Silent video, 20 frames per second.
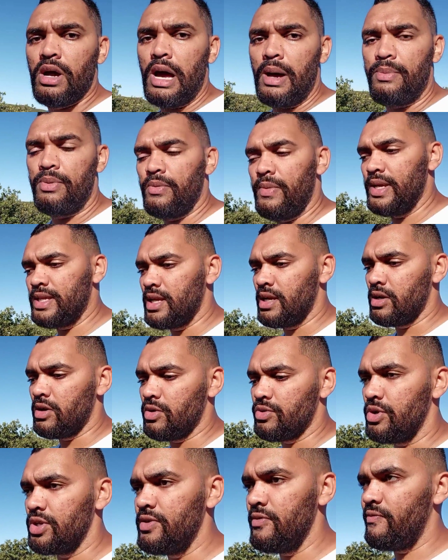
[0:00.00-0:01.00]
Aproveitando
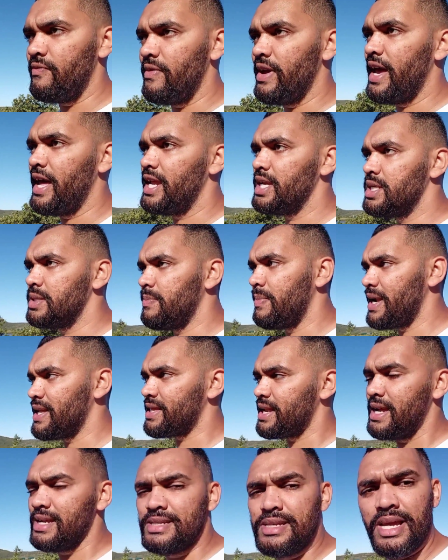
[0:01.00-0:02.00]
que eu tô de férias para
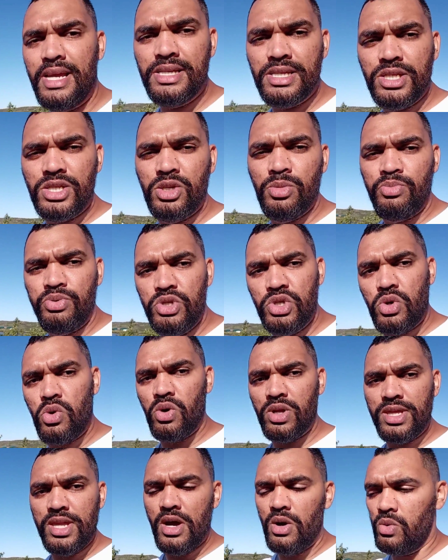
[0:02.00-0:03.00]
trazer esse tipo de
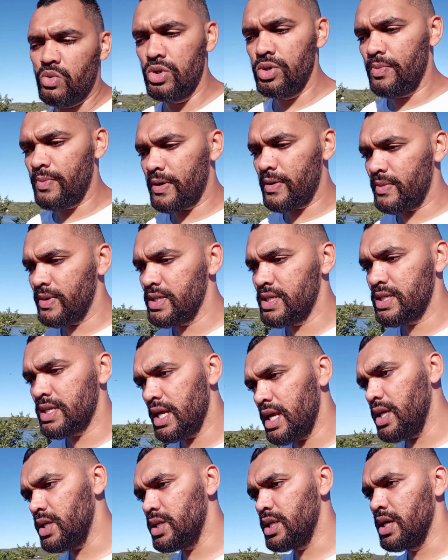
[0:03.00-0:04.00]
conteúdo para
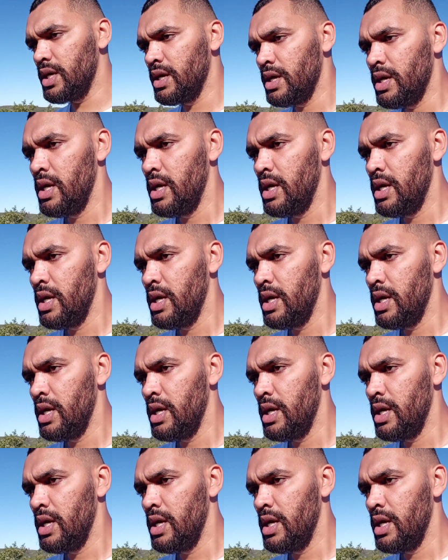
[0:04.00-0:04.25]
vocês.